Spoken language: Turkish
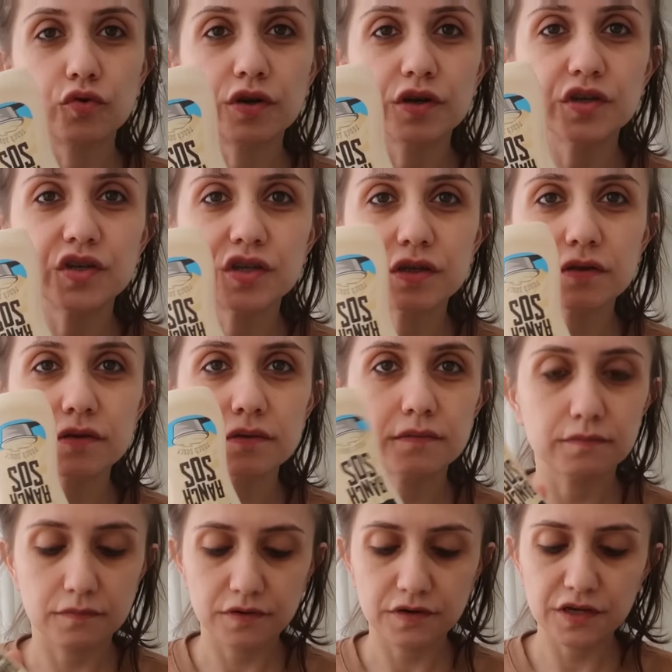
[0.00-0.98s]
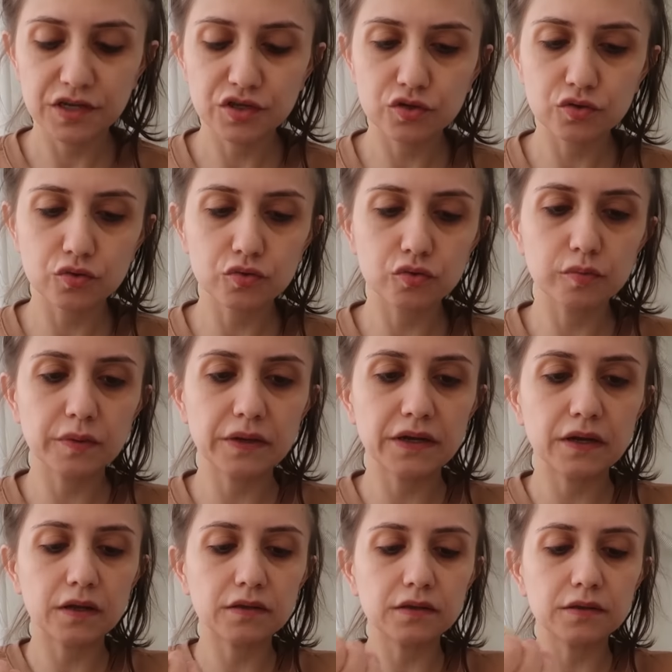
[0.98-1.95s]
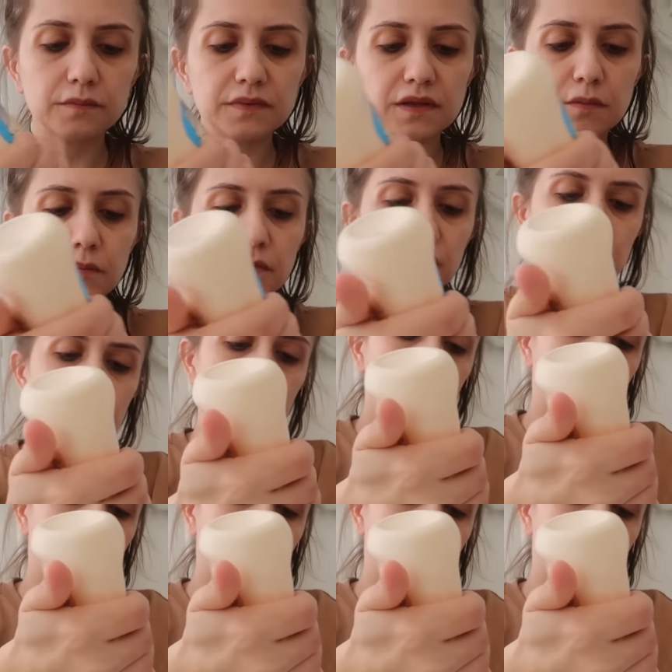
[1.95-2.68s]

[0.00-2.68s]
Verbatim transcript: Tukaş'ın renk sosu ben aldığım zaman